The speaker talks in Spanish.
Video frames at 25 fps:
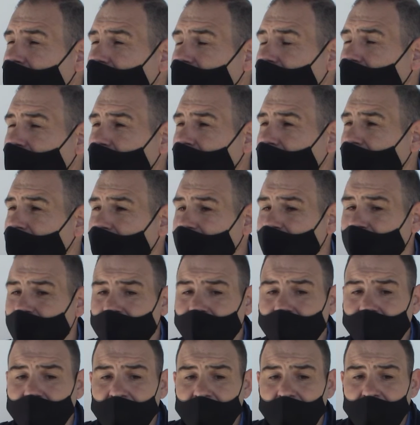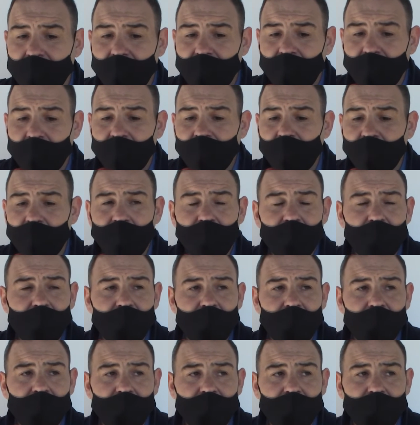de seguridad. Y bueno, en
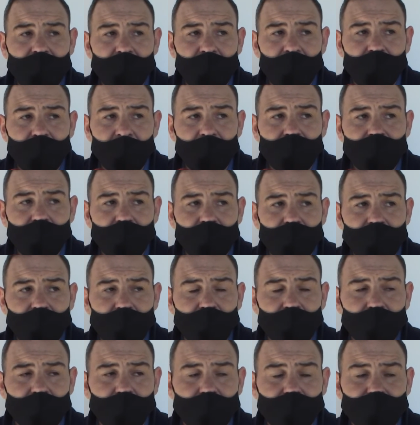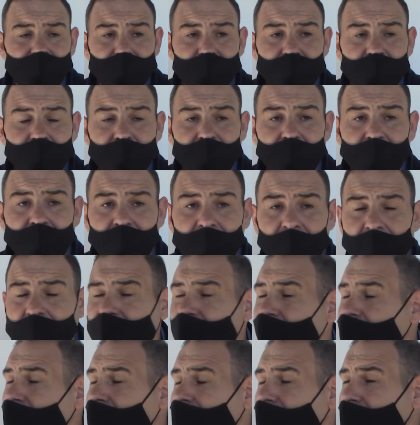el relevamiento que
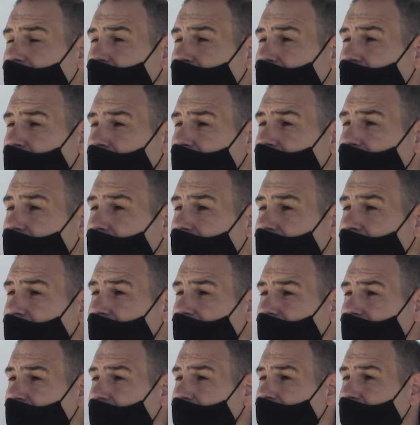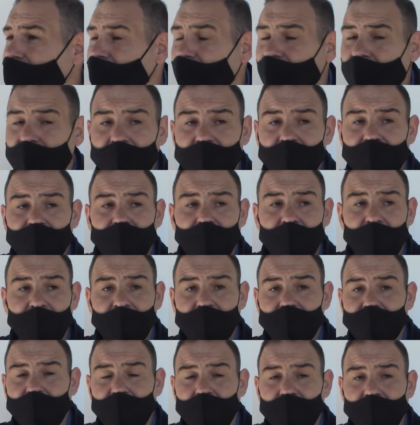realiza el resto de los móviles, tomando las
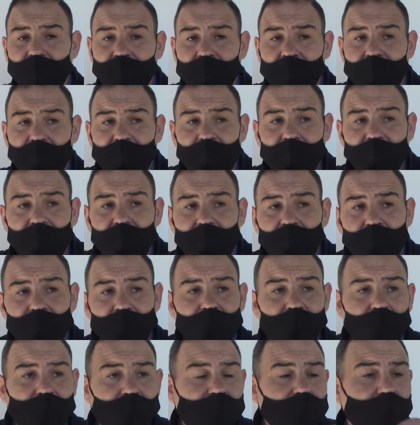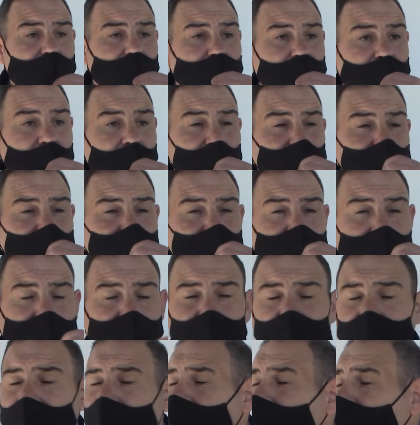afiliaciones y los, las
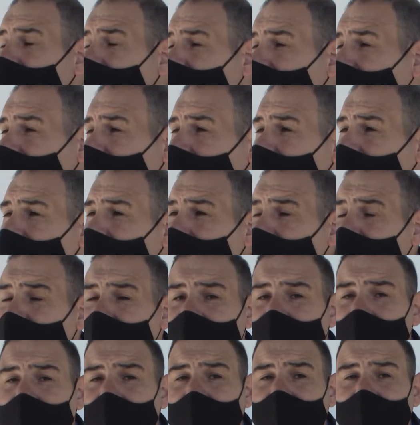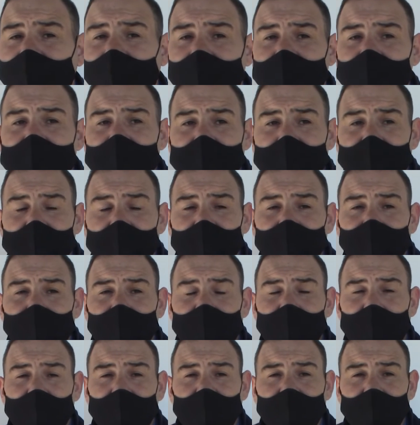características aportadas por esta motocicleta,
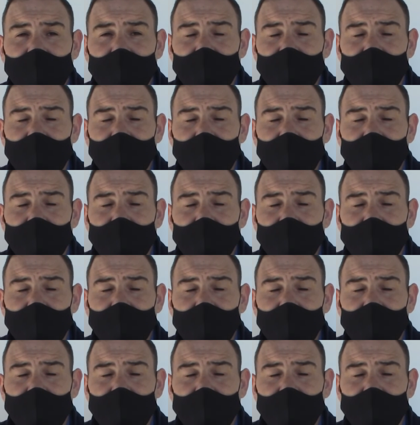bueno, arroja